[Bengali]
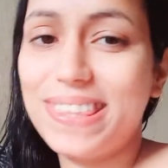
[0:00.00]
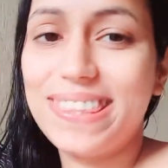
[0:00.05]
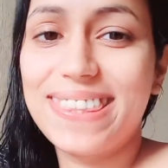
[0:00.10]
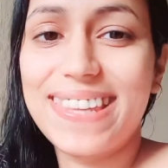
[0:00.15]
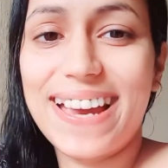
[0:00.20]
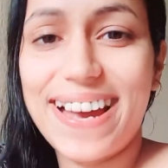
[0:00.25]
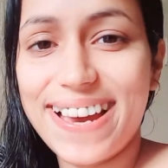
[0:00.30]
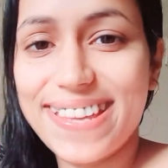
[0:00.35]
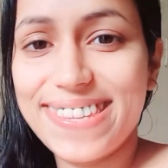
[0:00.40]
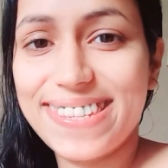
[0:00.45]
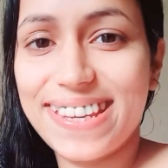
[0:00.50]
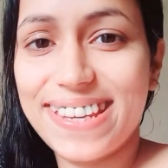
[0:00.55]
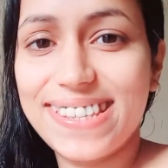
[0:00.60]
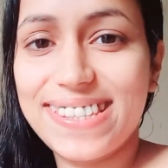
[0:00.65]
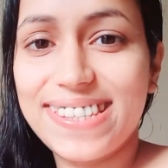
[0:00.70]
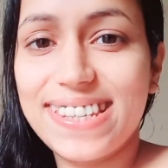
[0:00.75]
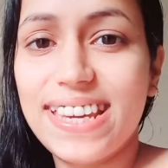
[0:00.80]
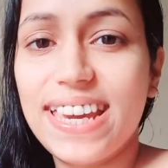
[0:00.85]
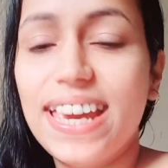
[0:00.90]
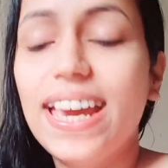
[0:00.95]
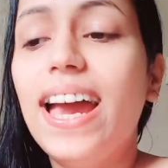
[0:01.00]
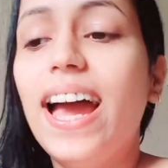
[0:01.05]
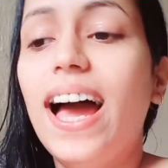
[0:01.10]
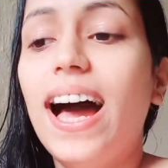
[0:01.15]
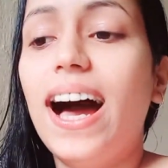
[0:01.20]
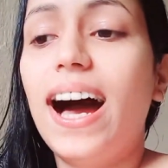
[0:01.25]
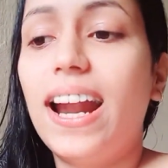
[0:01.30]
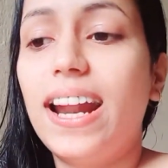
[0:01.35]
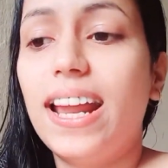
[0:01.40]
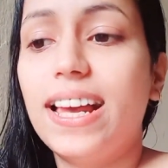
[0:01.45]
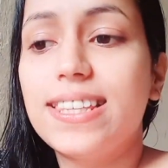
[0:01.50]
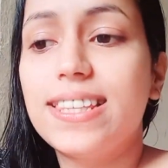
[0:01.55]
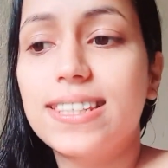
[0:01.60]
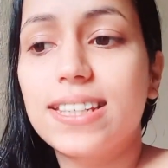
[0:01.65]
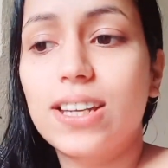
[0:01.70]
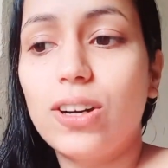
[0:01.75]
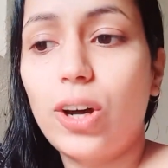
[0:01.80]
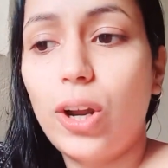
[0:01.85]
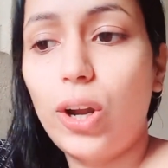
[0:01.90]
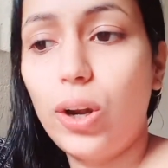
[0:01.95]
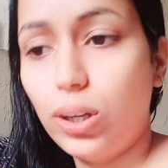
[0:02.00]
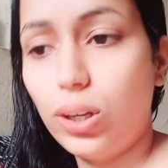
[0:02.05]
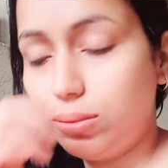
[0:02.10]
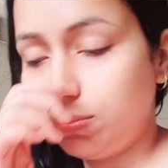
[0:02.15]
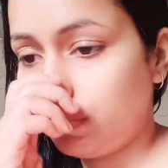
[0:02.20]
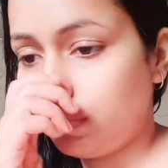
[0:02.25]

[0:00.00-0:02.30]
বিন্দাস আছি আর আজকে হলো